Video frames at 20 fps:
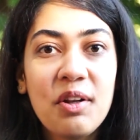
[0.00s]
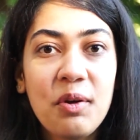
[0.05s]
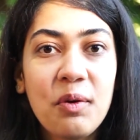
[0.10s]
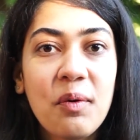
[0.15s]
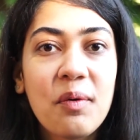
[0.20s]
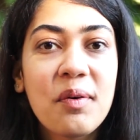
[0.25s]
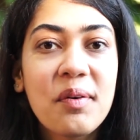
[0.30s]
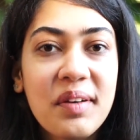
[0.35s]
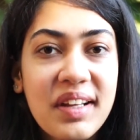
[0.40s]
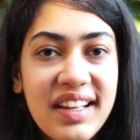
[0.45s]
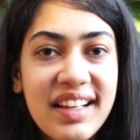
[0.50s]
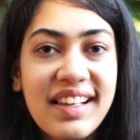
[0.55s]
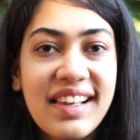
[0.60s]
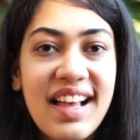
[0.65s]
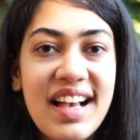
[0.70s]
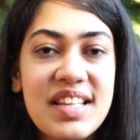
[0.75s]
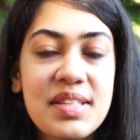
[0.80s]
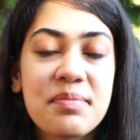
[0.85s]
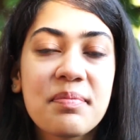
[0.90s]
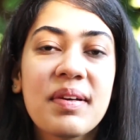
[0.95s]
लोगों की
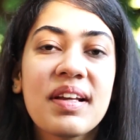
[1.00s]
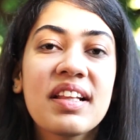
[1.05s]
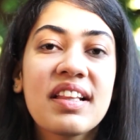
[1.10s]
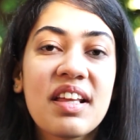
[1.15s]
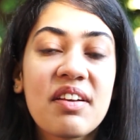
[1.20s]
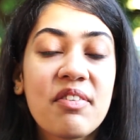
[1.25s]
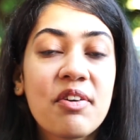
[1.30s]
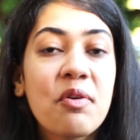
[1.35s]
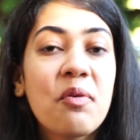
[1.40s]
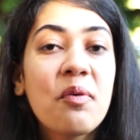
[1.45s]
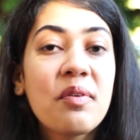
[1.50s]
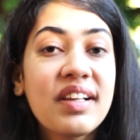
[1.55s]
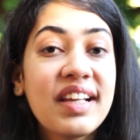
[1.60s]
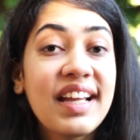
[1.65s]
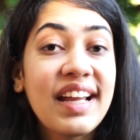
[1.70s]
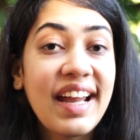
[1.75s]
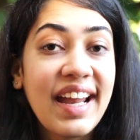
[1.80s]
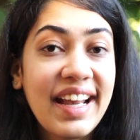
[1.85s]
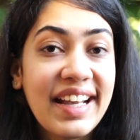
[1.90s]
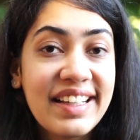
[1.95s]
क्लास में देर वर
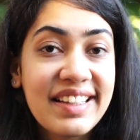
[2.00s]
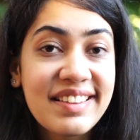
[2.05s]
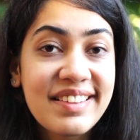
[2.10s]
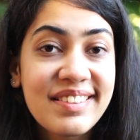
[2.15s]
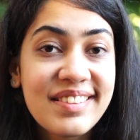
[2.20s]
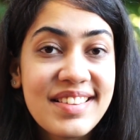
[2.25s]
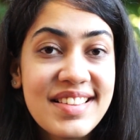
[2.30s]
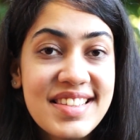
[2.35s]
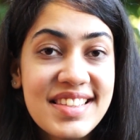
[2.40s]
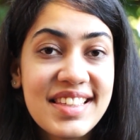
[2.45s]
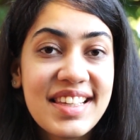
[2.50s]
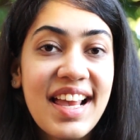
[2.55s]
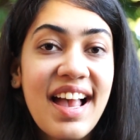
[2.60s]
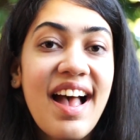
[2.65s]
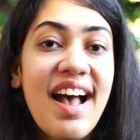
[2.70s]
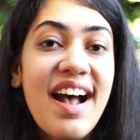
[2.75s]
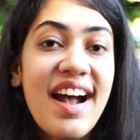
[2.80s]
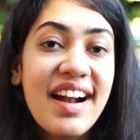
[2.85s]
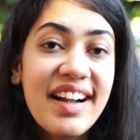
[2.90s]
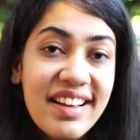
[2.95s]
ओनली एट गर्ल्स ये
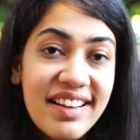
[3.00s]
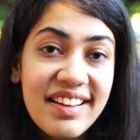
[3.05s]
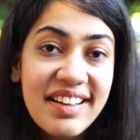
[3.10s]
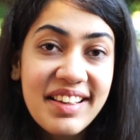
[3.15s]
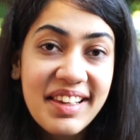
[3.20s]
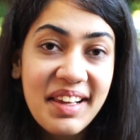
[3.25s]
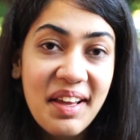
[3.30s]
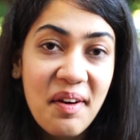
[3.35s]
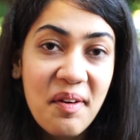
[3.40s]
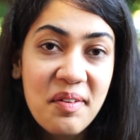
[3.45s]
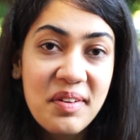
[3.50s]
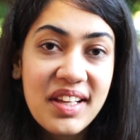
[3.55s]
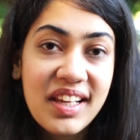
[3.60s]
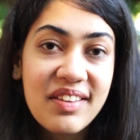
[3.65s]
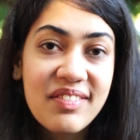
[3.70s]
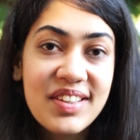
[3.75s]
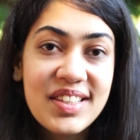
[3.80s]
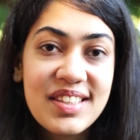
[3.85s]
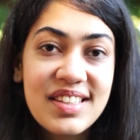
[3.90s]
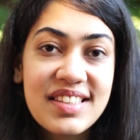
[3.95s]
आठ लड़कियाँ होने
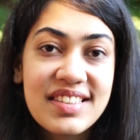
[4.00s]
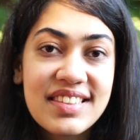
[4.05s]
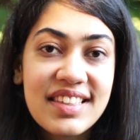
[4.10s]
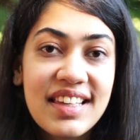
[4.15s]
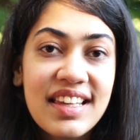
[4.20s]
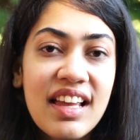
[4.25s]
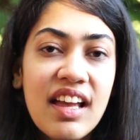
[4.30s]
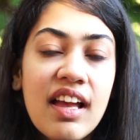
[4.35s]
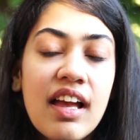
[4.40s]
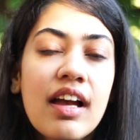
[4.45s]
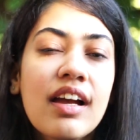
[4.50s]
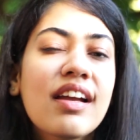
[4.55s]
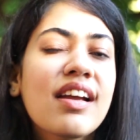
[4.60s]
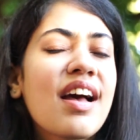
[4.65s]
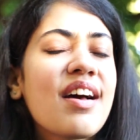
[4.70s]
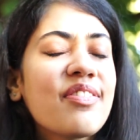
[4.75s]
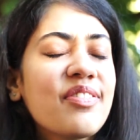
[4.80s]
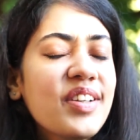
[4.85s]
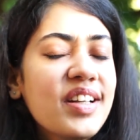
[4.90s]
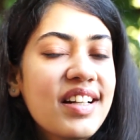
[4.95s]
की वजह से
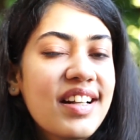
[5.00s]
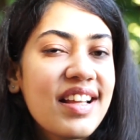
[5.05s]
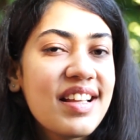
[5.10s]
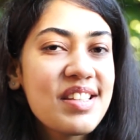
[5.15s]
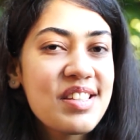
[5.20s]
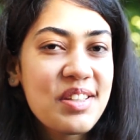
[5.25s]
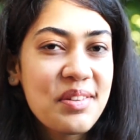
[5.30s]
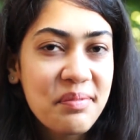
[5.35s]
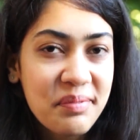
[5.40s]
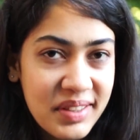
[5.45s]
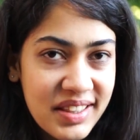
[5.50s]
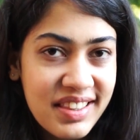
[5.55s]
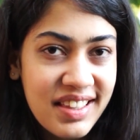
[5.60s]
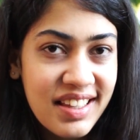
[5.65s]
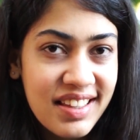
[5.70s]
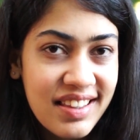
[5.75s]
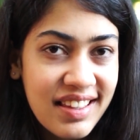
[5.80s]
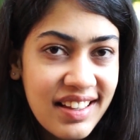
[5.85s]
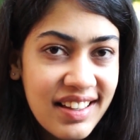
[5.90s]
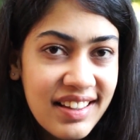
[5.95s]
काफ़ी अटेंशन
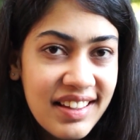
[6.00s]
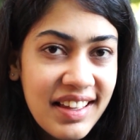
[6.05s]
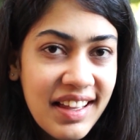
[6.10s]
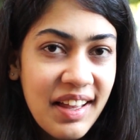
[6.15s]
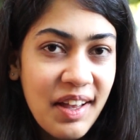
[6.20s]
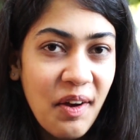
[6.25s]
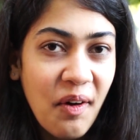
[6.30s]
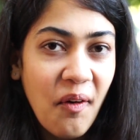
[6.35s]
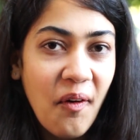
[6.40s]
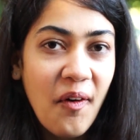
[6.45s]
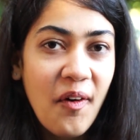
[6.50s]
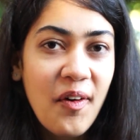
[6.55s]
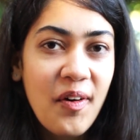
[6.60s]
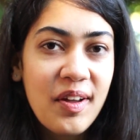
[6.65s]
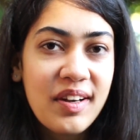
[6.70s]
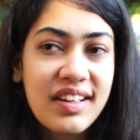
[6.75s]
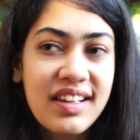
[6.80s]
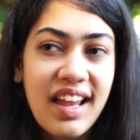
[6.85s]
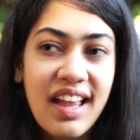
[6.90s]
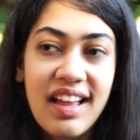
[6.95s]
मिलता था
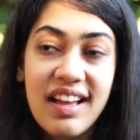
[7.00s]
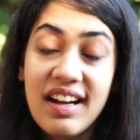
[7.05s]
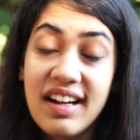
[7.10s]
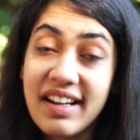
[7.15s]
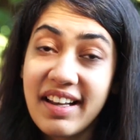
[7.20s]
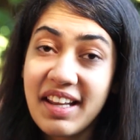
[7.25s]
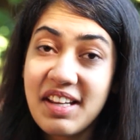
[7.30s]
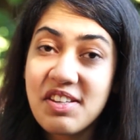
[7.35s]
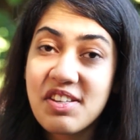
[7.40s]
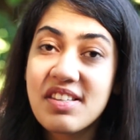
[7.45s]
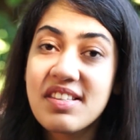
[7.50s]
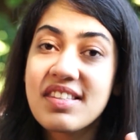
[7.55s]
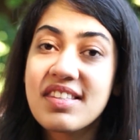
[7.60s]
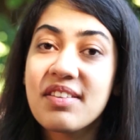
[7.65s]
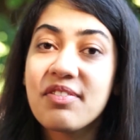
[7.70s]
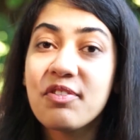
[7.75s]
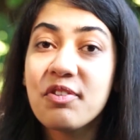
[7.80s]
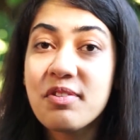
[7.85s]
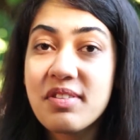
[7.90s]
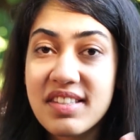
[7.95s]
और अटेंशन
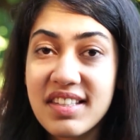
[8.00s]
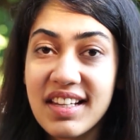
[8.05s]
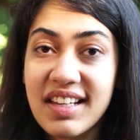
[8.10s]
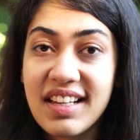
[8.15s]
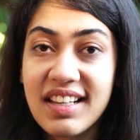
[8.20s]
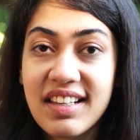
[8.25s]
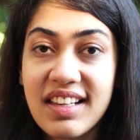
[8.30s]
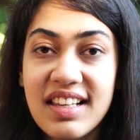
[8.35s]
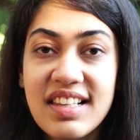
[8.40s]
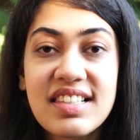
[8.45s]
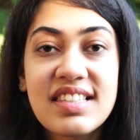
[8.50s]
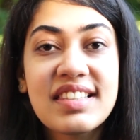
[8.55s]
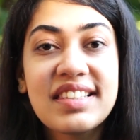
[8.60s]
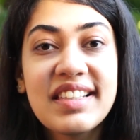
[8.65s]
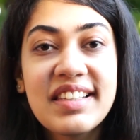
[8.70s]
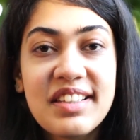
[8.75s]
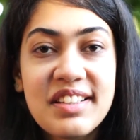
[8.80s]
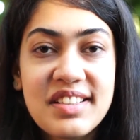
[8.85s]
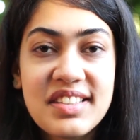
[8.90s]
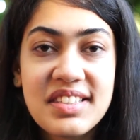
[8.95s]
सिर्फ उनसे ही नहीं
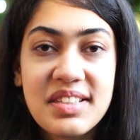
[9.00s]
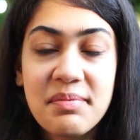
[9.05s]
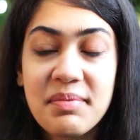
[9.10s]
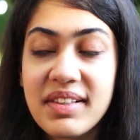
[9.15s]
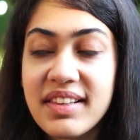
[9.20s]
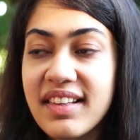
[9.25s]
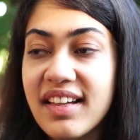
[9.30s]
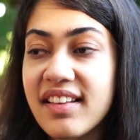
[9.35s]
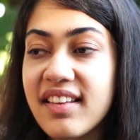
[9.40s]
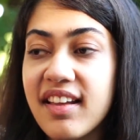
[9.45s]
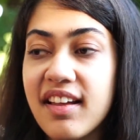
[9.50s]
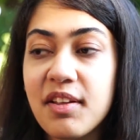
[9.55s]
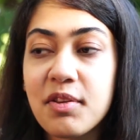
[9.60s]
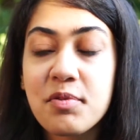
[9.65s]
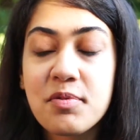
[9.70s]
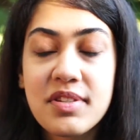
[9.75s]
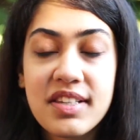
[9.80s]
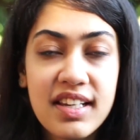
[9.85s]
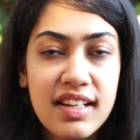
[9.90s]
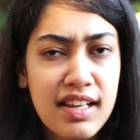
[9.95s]
सीनियर्स से मिलता था
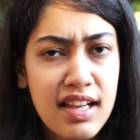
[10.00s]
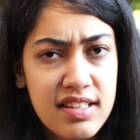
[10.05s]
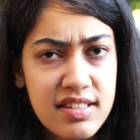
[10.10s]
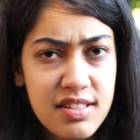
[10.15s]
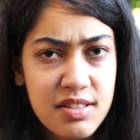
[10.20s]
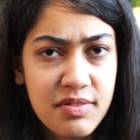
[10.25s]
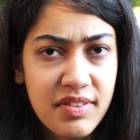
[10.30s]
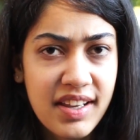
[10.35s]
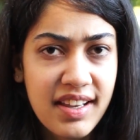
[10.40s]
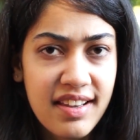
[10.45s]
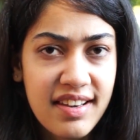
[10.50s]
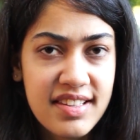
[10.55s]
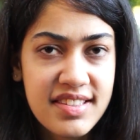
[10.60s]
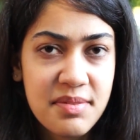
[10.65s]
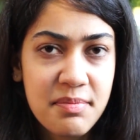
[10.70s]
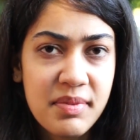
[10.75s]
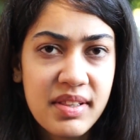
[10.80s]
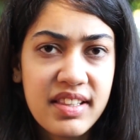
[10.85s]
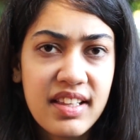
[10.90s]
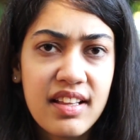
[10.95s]
दूसरी क्लासेस वगैरह
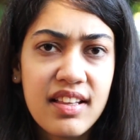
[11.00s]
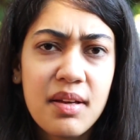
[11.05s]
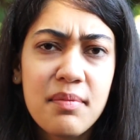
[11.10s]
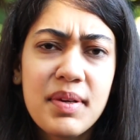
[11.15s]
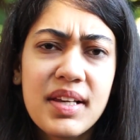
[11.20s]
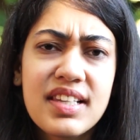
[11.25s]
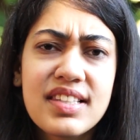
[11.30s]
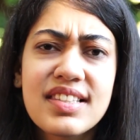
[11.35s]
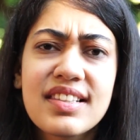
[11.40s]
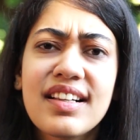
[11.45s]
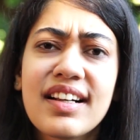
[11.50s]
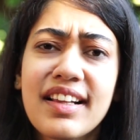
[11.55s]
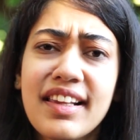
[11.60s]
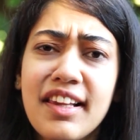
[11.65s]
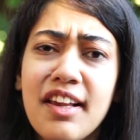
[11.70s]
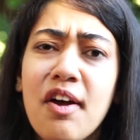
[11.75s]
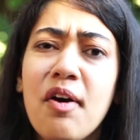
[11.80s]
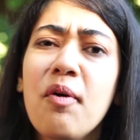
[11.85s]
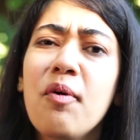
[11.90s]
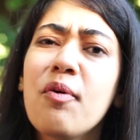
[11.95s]
से मिलता था बिकॉज
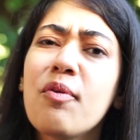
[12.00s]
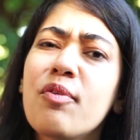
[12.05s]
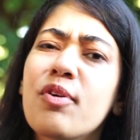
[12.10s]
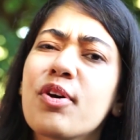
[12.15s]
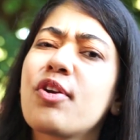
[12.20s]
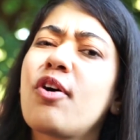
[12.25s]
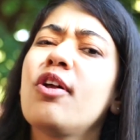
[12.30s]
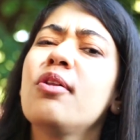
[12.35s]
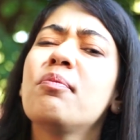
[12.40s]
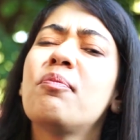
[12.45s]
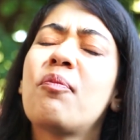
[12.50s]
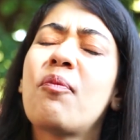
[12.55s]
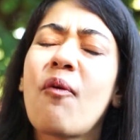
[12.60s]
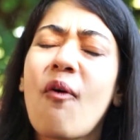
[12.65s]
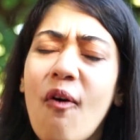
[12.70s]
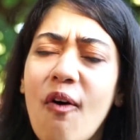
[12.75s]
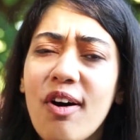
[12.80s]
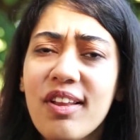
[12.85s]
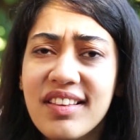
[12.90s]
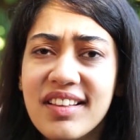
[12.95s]
लड़कियाँ ओवरऑल
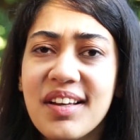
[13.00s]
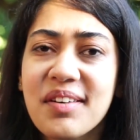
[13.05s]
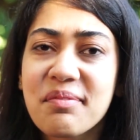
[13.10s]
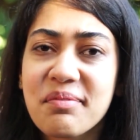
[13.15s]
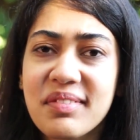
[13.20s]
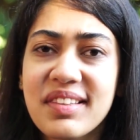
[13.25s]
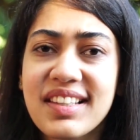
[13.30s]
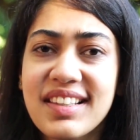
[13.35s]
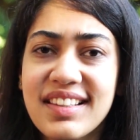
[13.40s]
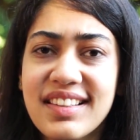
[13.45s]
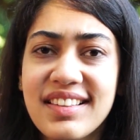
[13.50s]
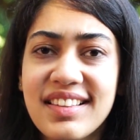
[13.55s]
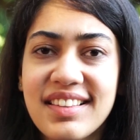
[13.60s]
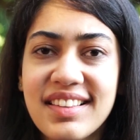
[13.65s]
बहुत कम थी